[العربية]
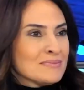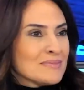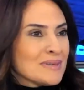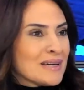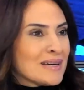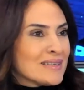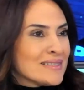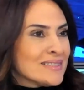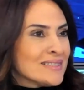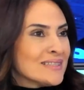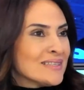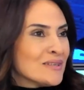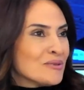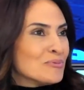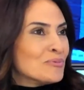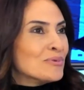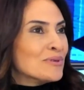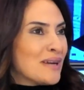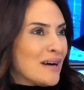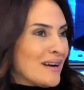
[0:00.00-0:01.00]
خليني
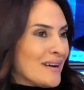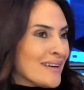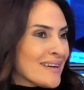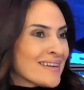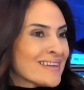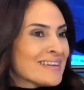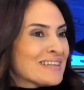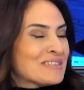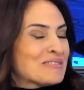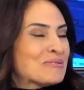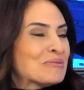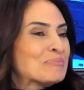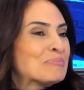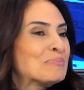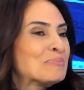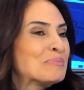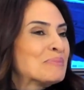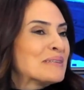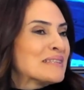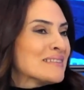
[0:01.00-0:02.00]
أقولها هيك أنه
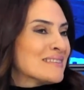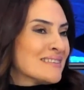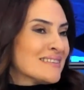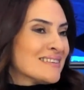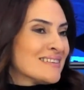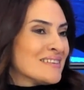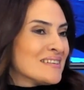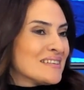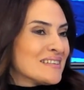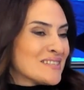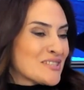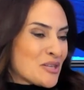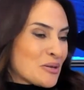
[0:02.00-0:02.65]
من آه،